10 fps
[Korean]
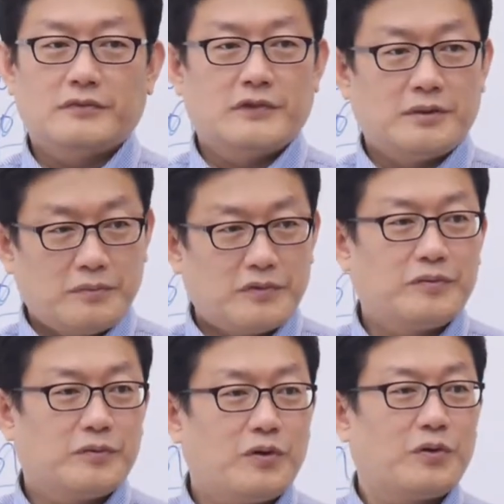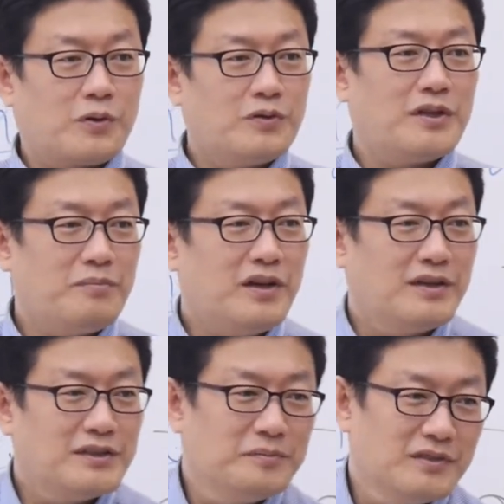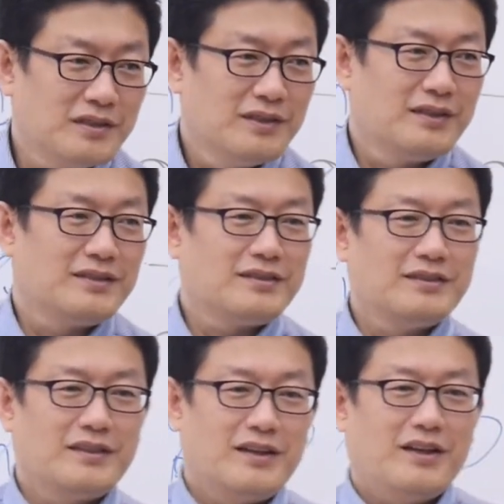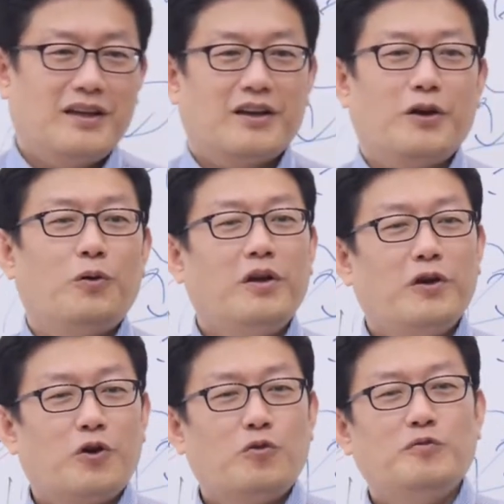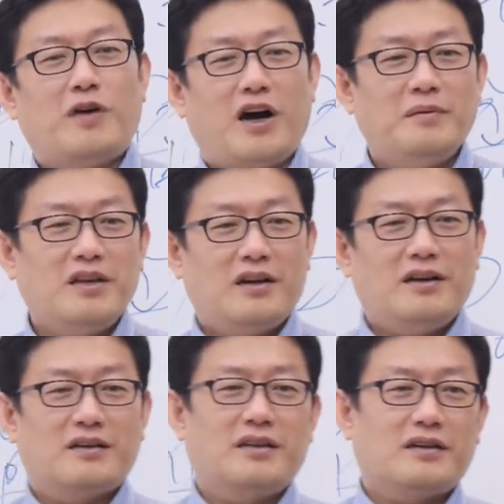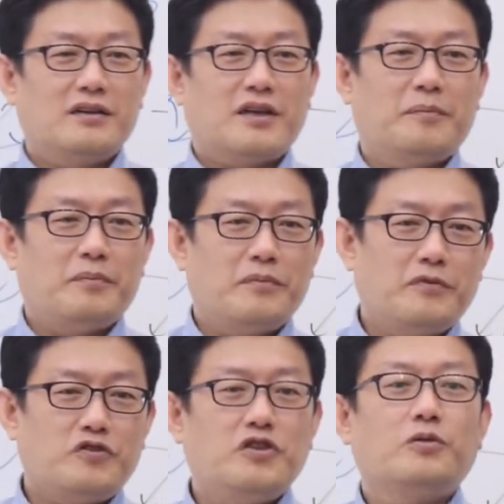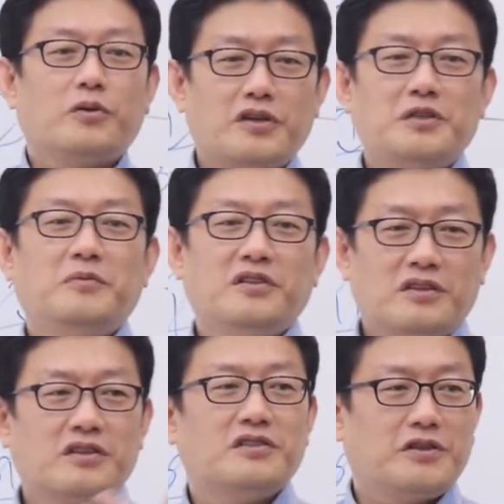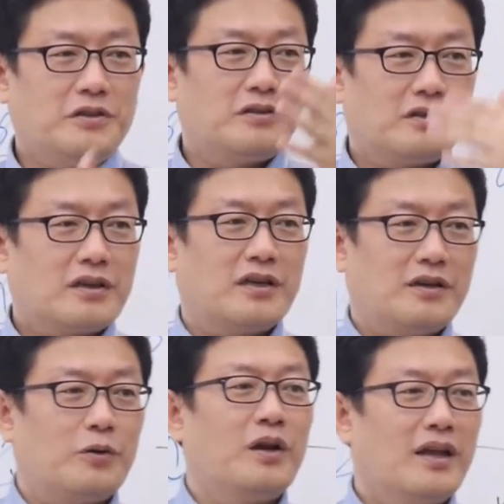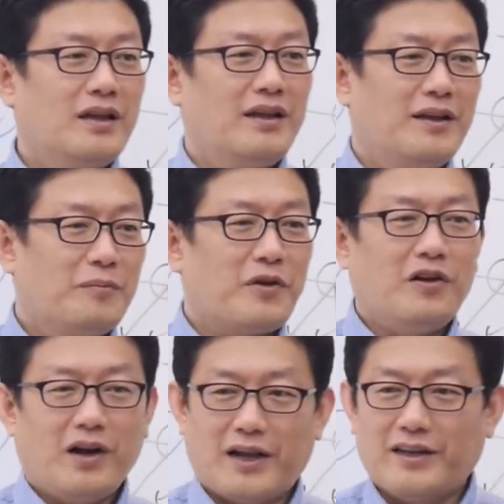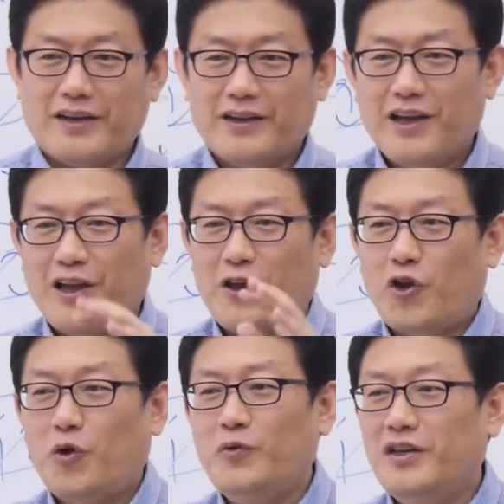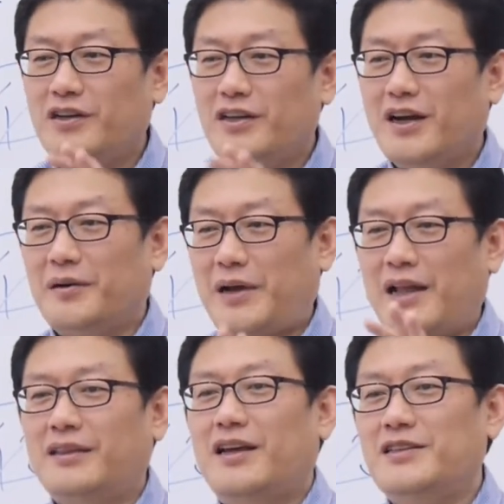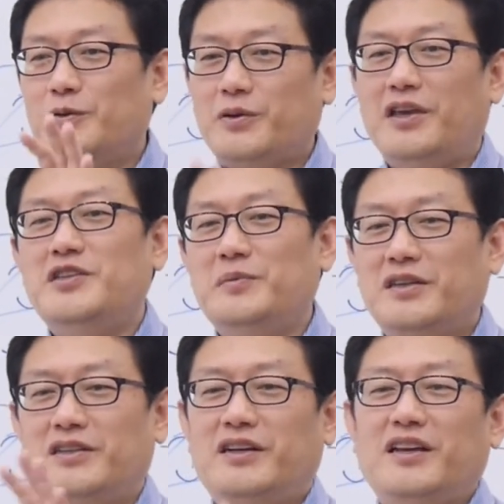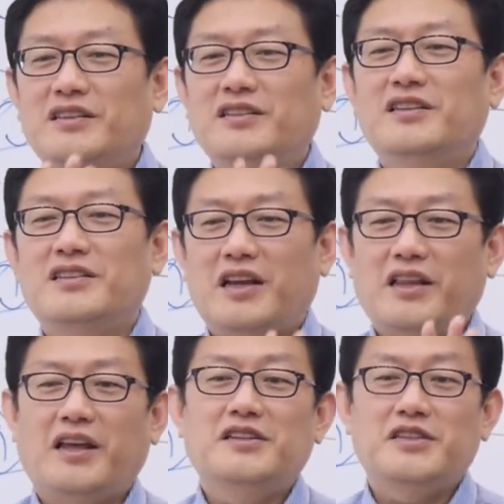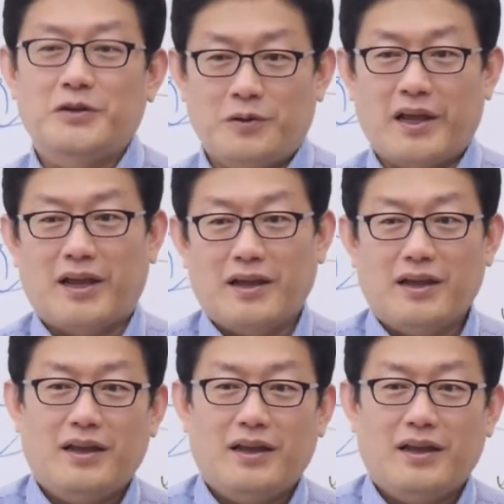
음, 뭐 그런 산매가 있습니다. 원래 여러분 마음이라 그냥 그렇게 쉬고 계시면 느껴져요. 그렇게 원래. 별거 아니에요. 여러분이 그냥 안 따지고 계시면 그렇게 느껴지게 돼 있어요, 원래.